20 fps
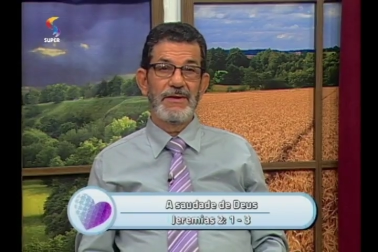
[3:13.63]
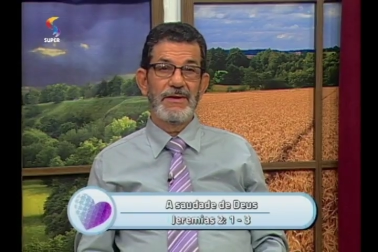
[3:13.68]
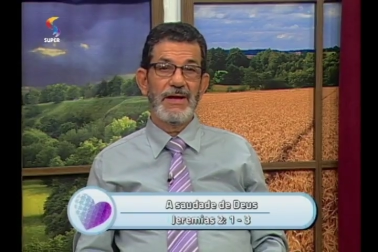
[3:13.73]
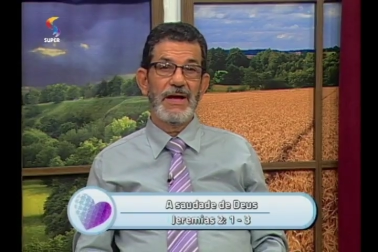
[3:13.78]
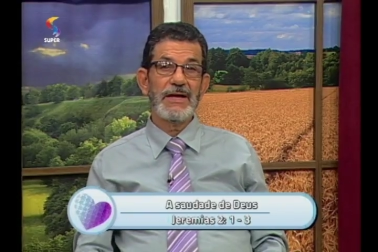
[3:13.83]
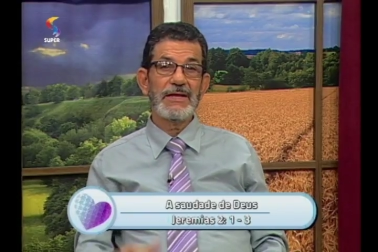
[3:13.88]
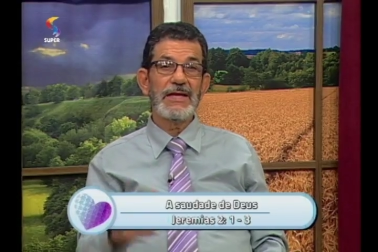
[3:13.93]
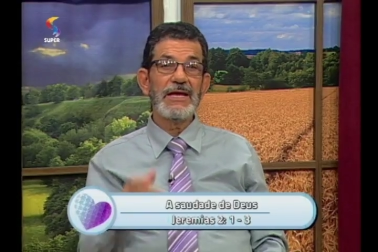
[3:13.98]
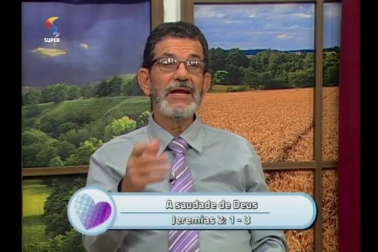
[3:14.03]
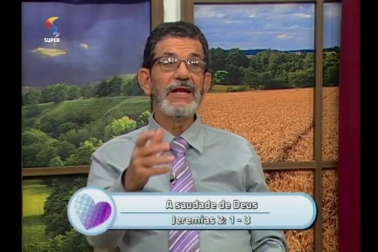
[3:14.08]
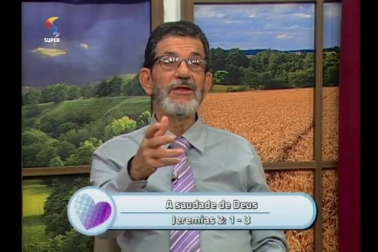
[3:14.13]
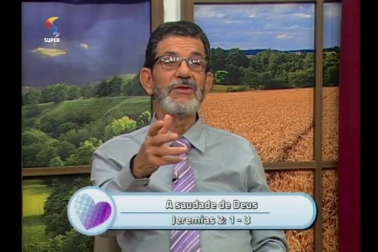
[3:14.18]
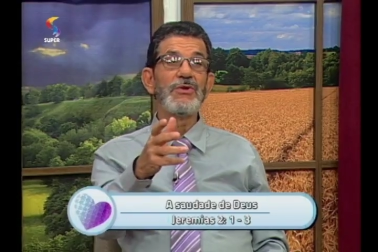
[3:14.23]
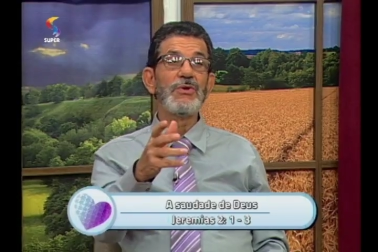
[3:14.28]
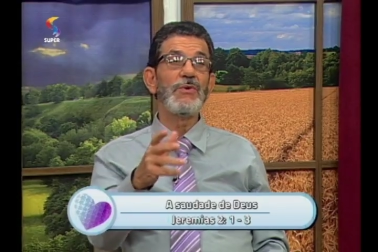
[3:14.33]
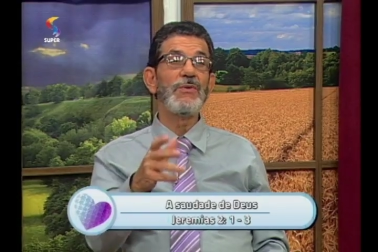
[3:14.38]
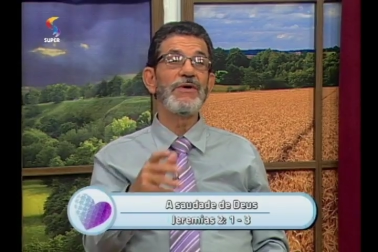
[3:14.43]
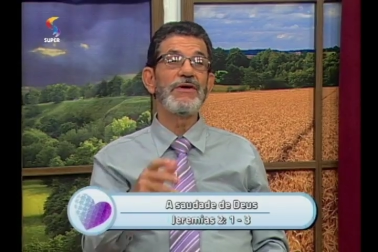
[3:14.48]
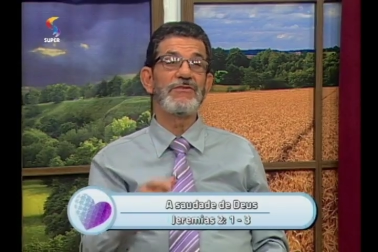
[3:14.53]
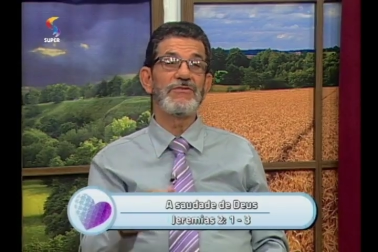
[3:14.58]
Aquele
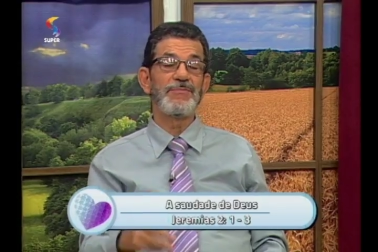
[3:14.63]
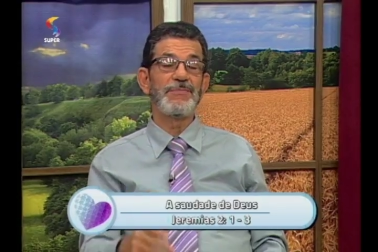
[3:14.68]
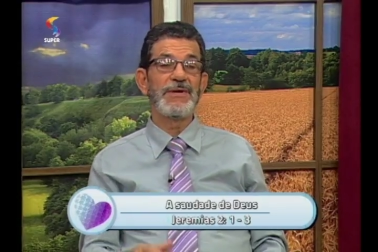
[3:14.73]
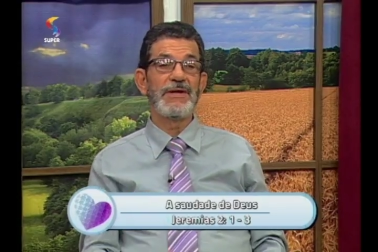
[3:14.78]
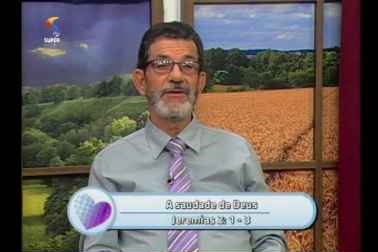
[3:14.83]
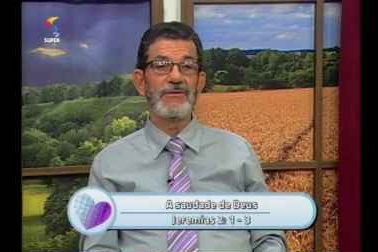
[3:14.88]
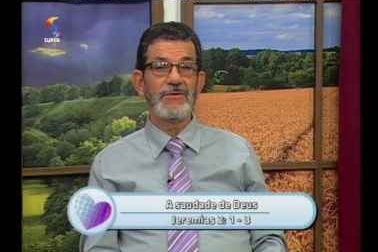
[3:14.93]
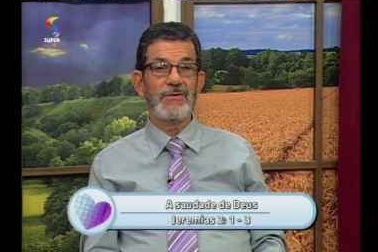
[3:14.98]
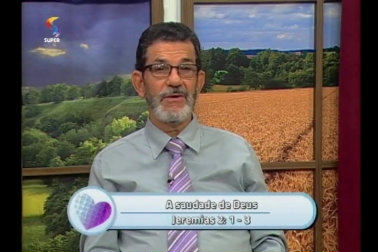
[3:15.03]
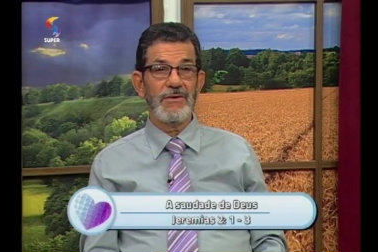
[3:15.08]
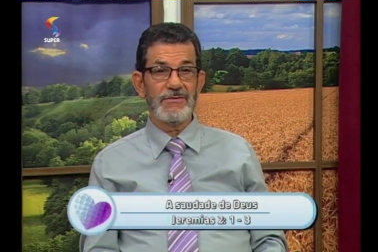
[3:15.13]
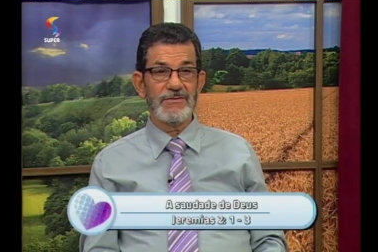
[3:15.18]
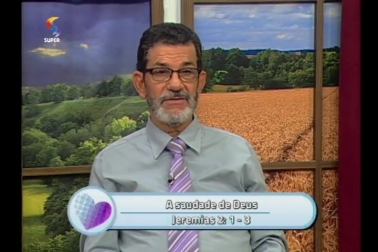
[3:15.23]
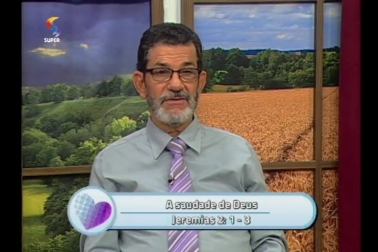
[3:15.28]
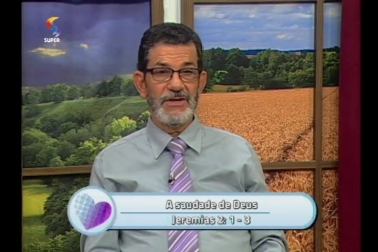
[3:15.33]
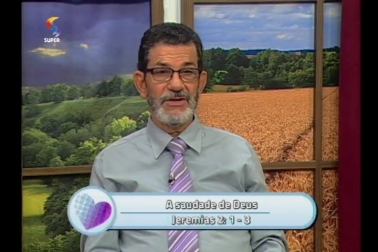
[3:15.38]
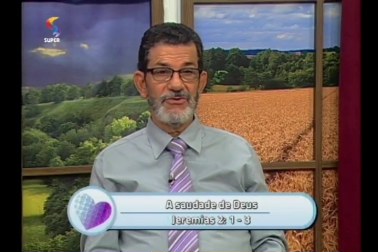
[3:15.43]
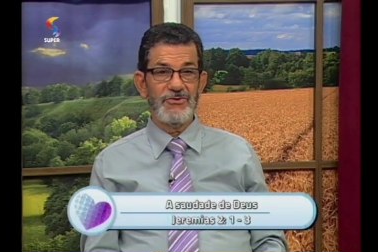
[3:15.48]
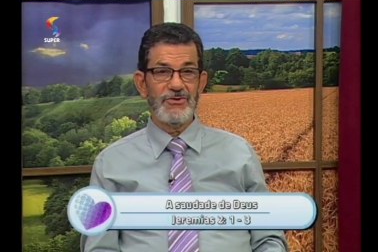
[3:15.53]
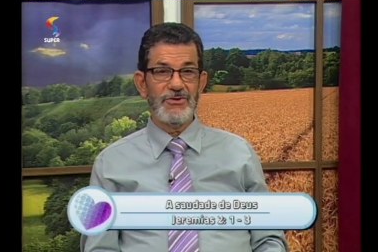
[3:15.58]
dom espiritual que
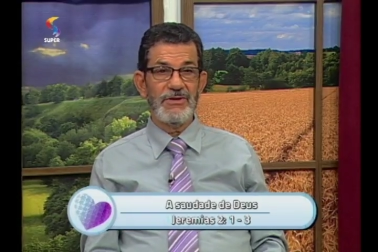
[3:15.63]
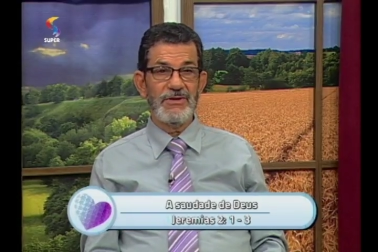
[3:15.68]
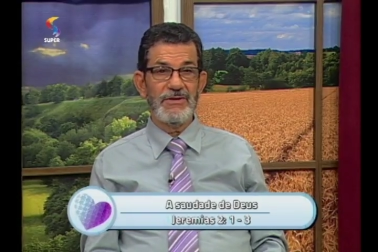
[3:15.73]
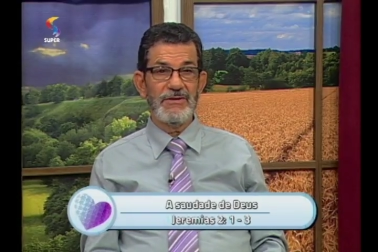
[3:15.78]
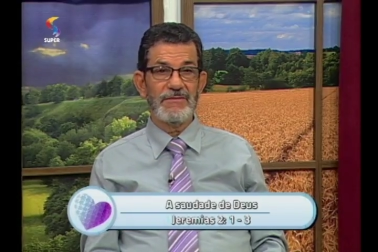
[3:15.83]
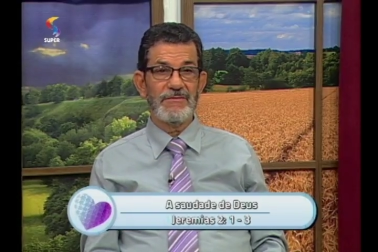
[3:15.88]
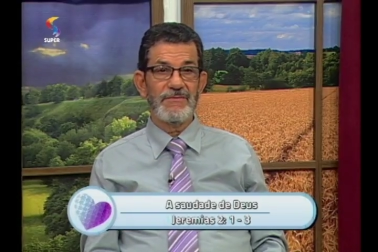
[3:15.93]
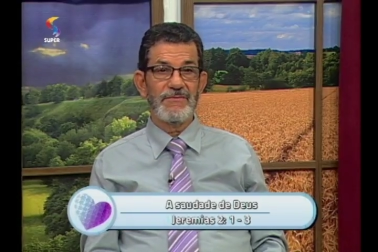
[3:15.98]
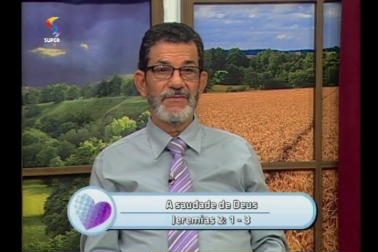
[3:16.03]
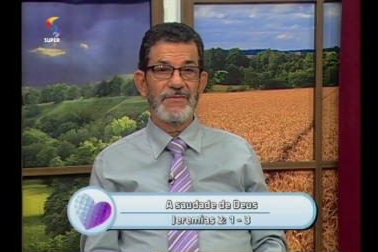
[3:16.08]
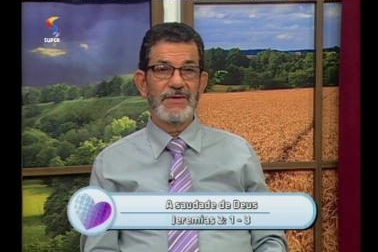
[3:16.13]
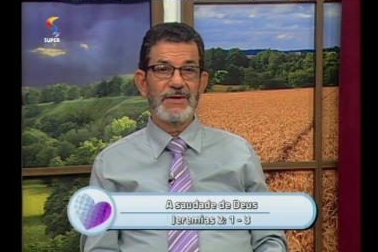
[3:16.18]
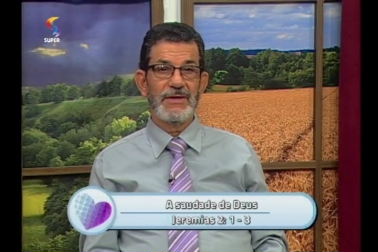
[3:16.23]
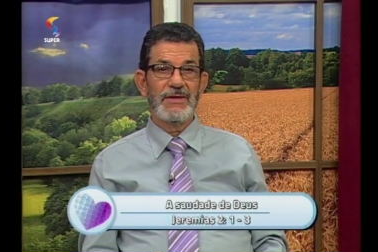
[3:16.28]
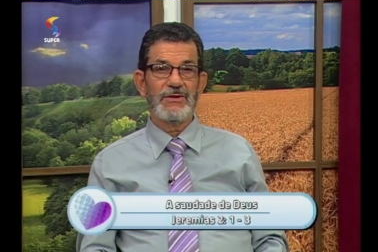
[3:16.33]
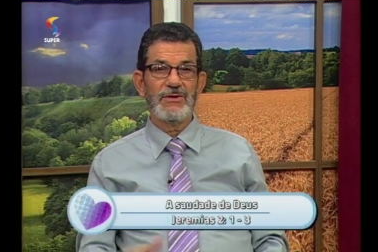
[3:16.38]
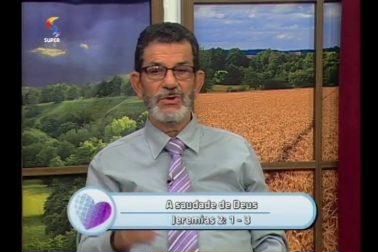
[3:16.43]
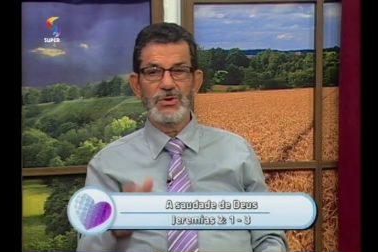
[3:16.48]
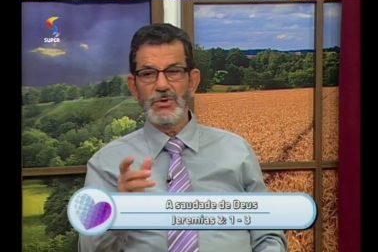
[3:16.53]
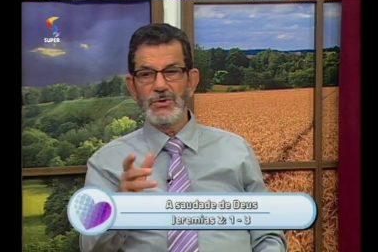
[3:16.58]
você tinha,
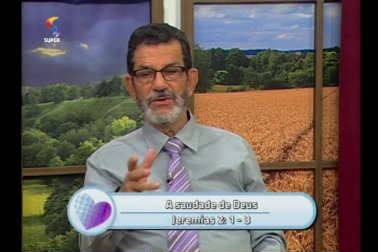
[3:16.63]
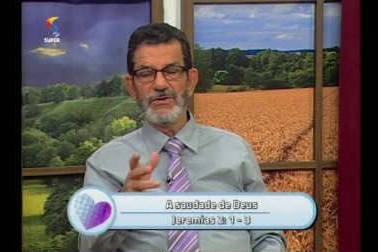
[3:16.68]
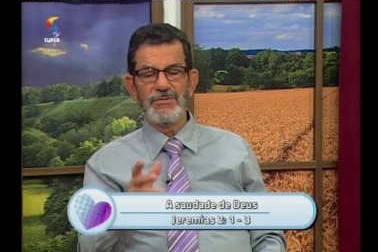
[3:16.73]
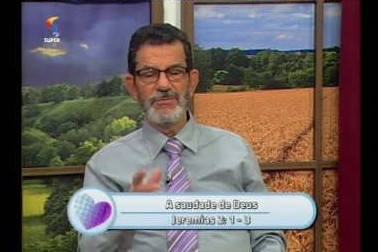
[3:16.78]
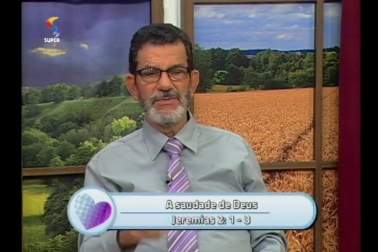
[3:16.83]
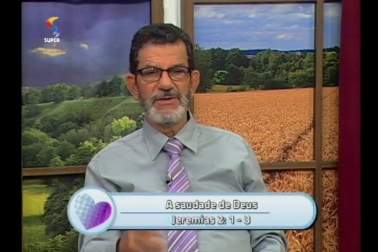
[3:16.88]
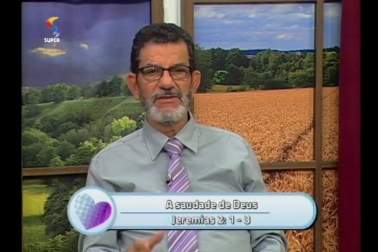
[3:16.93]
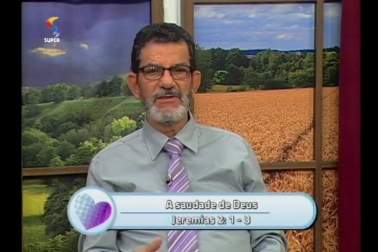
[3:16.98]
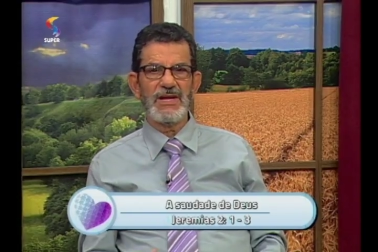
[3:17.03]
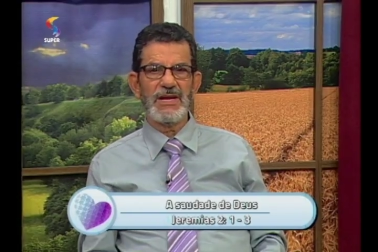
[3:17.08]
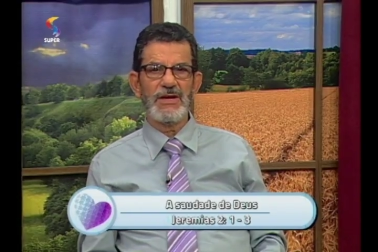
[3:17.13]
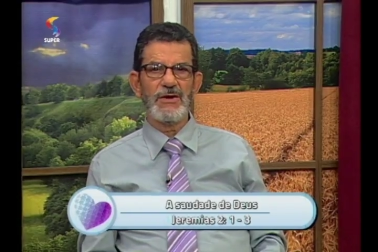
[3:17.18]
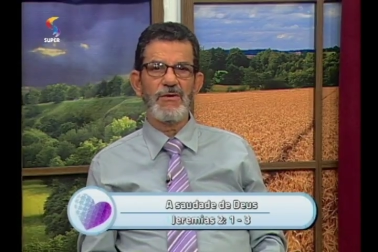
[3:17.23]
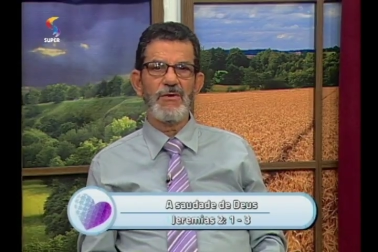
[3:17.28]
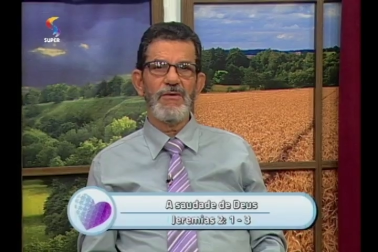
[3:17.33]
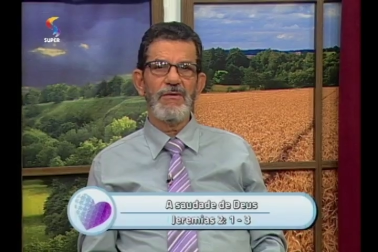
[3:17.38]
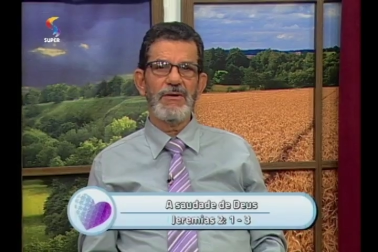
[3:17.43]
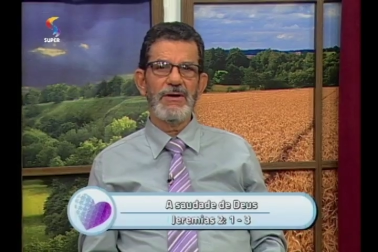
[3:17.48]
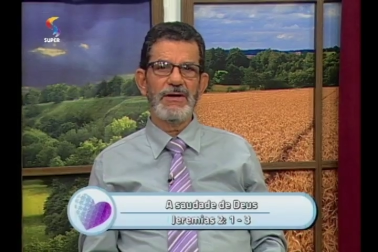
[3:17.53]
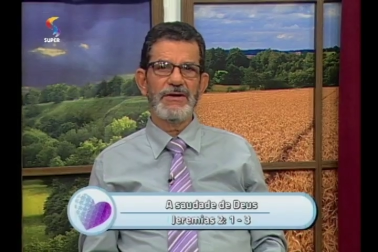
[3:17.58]
dom de
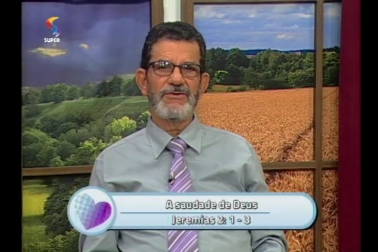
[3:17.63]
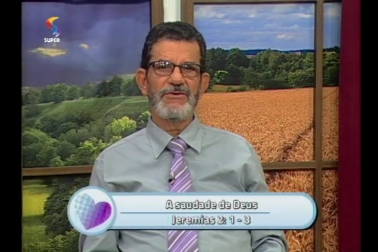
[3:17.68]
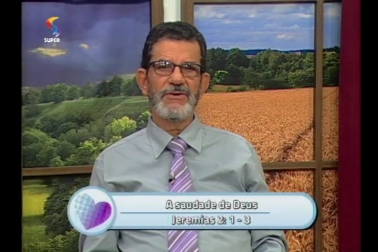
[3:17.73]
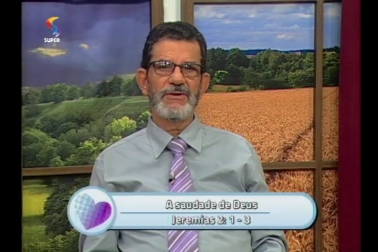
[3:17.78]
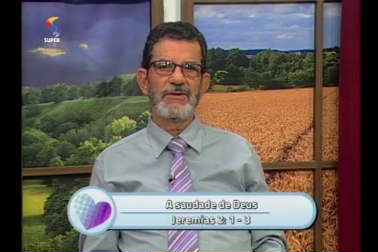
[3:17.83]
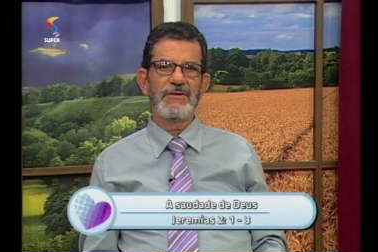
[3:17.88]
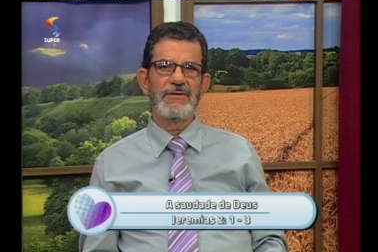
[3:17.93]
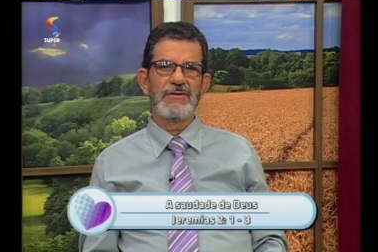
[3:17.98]
misericórdia,